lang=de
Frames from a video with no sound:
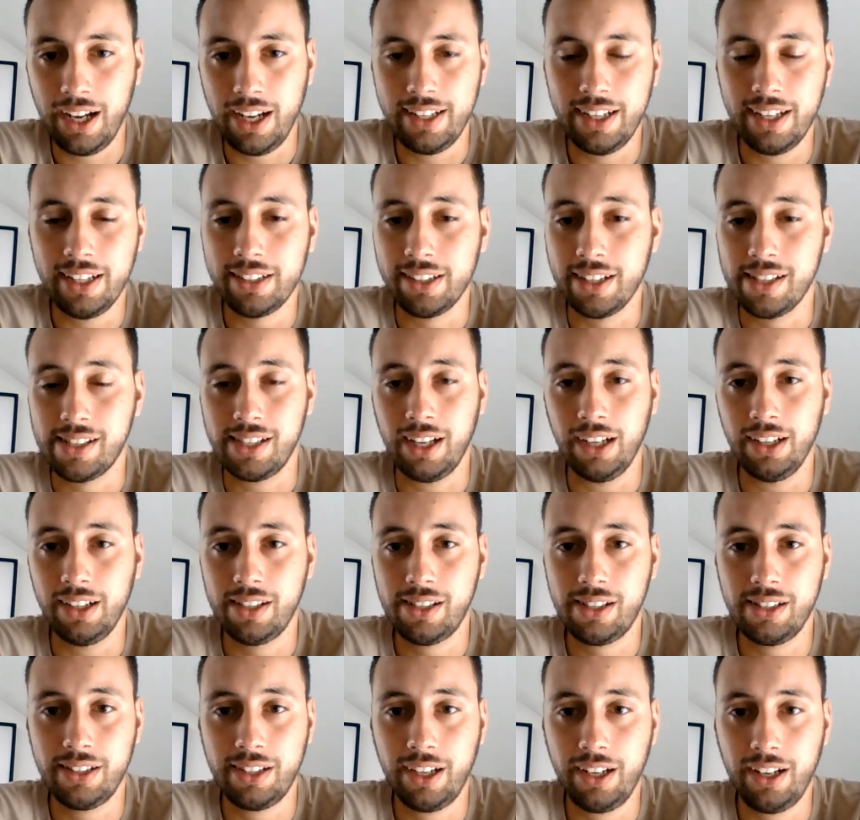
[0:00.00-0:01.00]
einen der
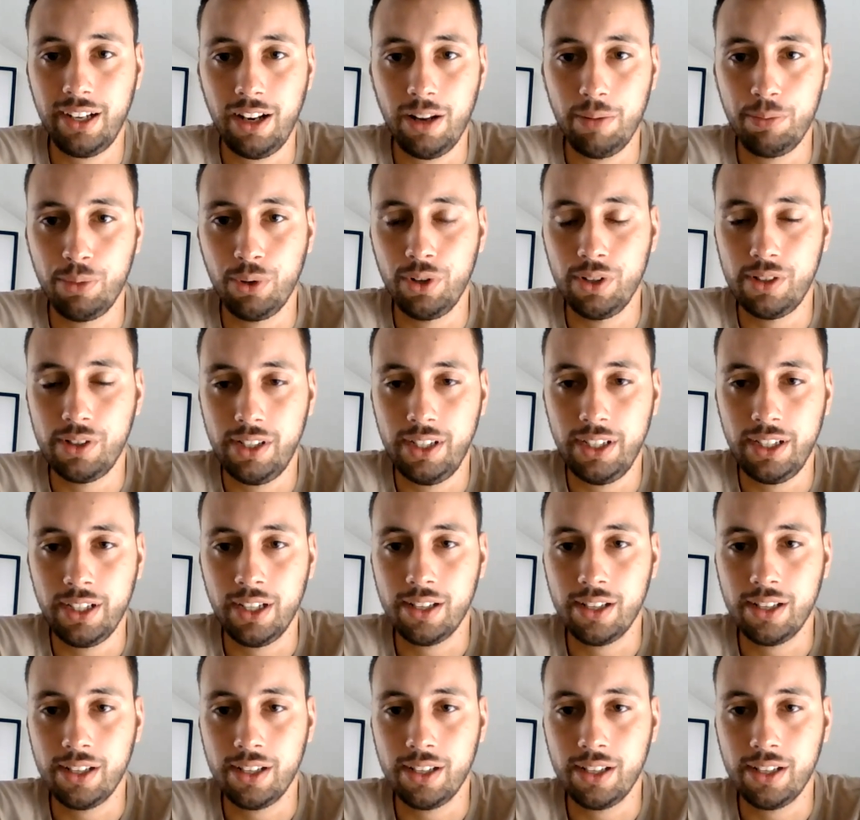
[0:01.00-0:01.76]
interessantesten Trainer der Bundesliga,